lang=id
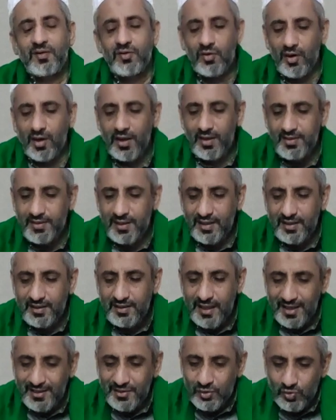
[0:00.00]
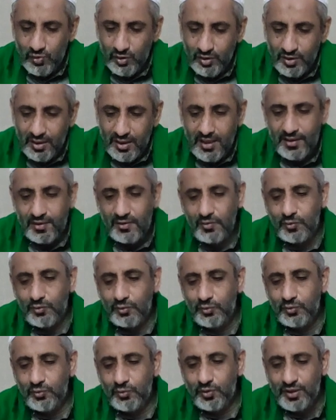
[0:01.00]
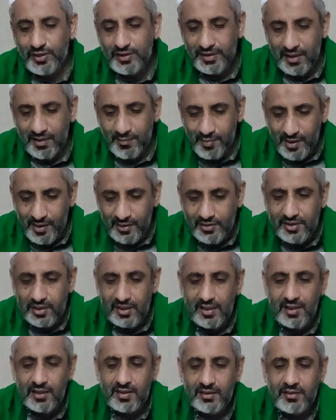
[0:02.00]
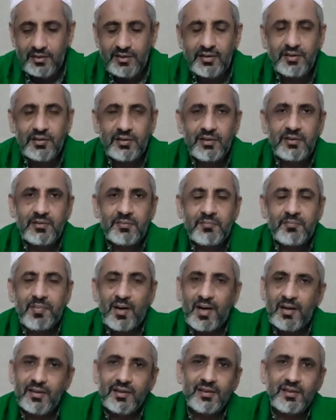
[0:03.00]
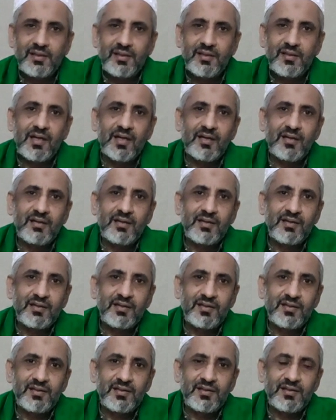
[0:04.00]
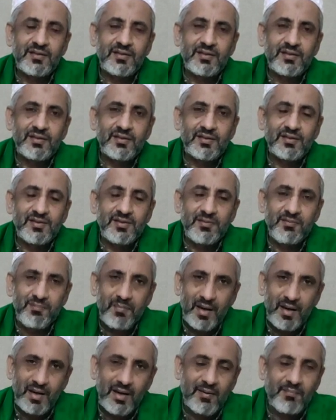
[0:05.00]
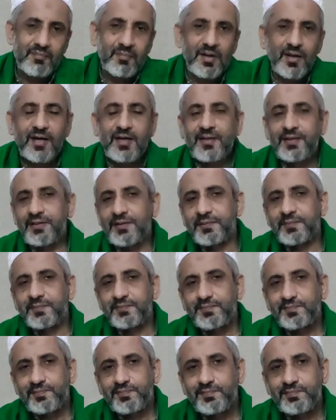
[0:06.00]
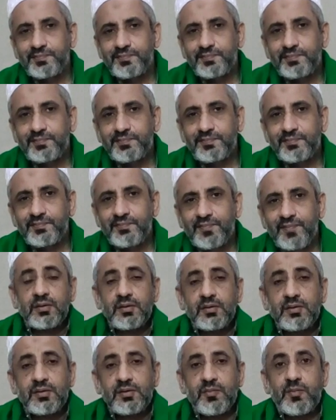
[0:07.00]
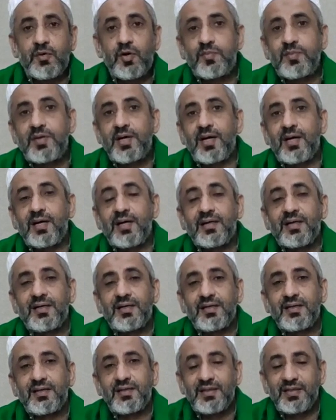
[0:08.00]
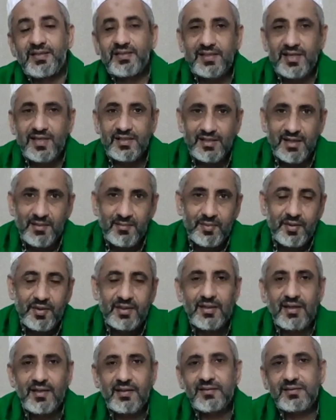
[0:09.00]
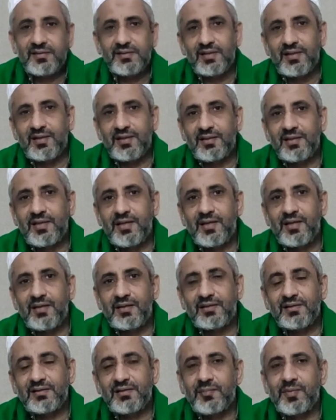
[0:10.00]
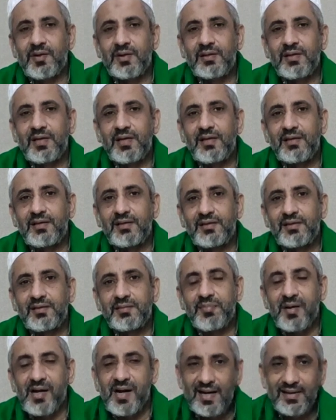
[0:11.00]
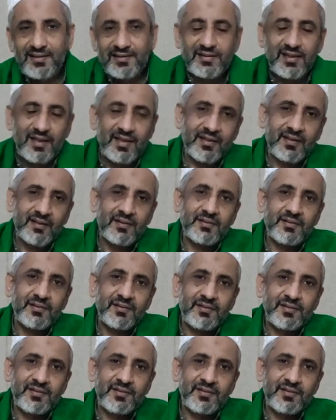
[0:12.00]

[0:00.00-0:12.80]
Doa yang dianjurkan untuk kita baca di pagi dan di malam hari. Sebelumnya ingin saya sampaikan sekedar sebagai pengantar